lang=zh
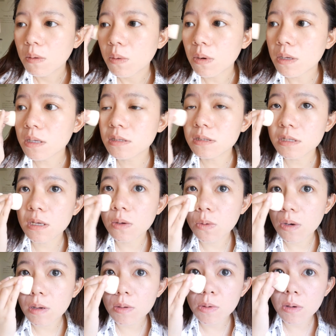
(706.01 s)
我一直以
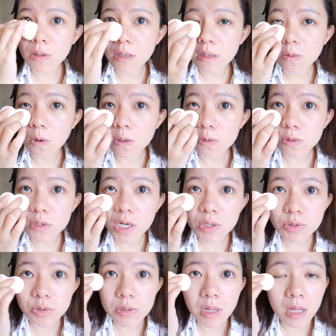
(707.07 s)
为，因为网络
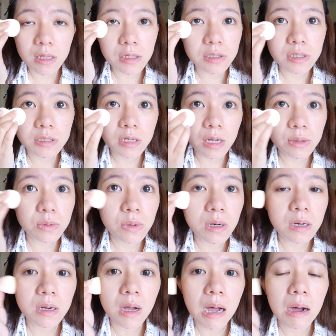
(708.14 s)
上说它的遮瑕度
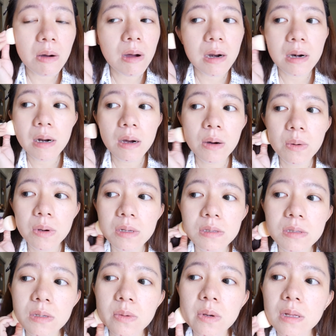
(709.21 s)
很好啊，然后我一
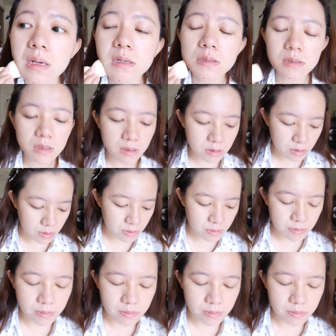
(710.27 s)
直以为它是那种